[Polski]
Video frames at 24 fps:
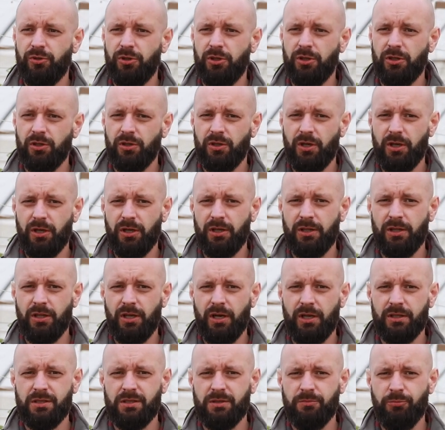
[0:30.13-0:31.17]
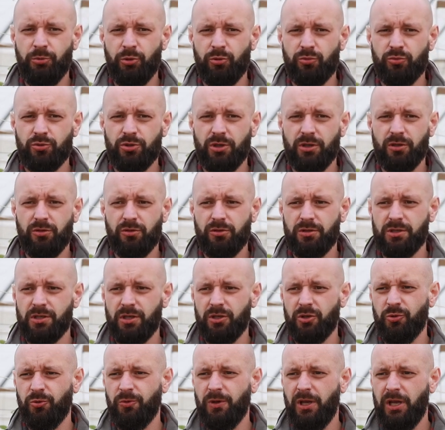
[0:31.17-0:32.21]
i regeneracji po różnego
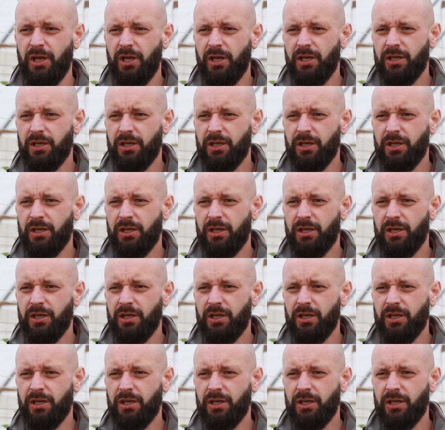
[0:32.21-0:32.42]
rodzaju